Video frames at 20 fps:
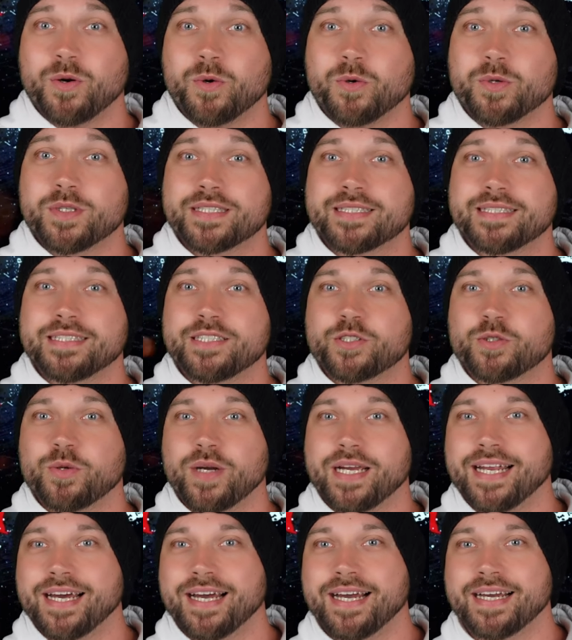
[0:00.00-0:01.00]
uns den
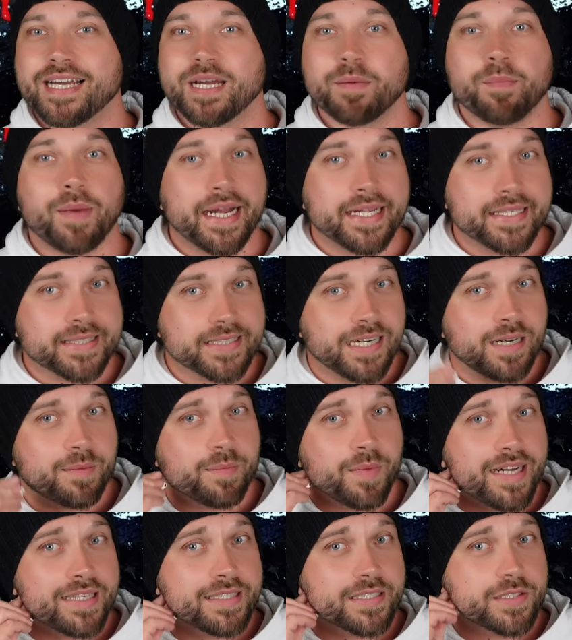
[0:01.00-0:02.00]
Trailer
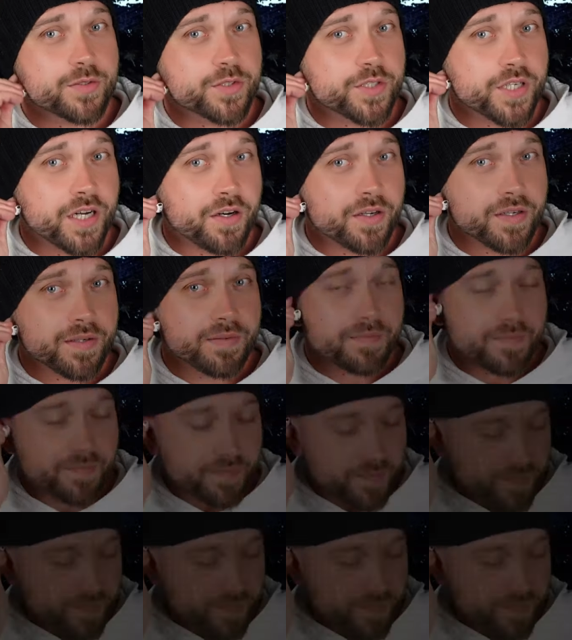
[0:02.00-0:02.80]
gemeinsam anzuschauen.